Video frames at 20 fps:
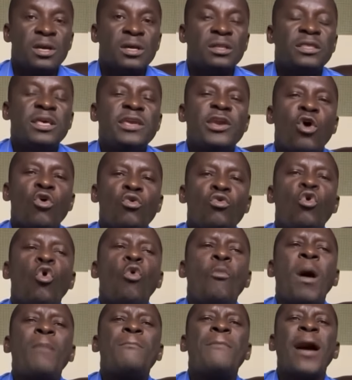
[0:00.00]
tinham
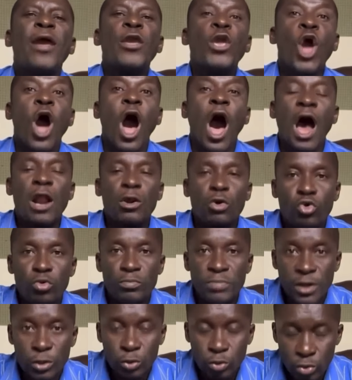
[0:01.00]
uma maior
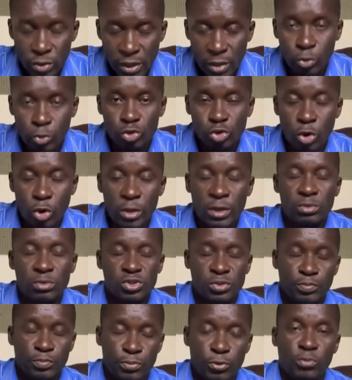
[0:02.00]
cobertura dos órgãos
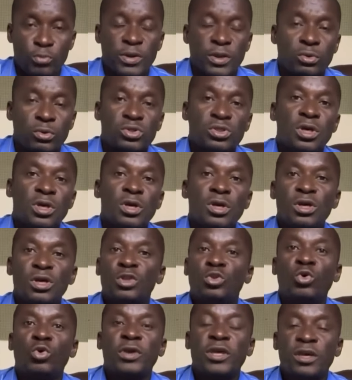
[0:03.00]
públicos
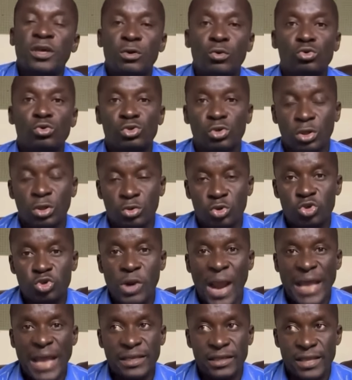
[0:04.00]
do que os outros
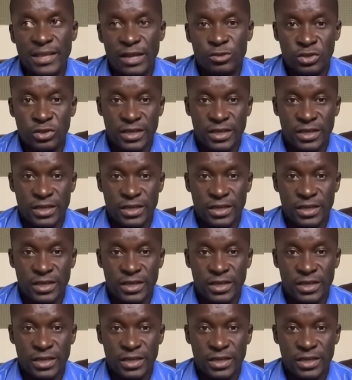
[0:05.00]
candidatos.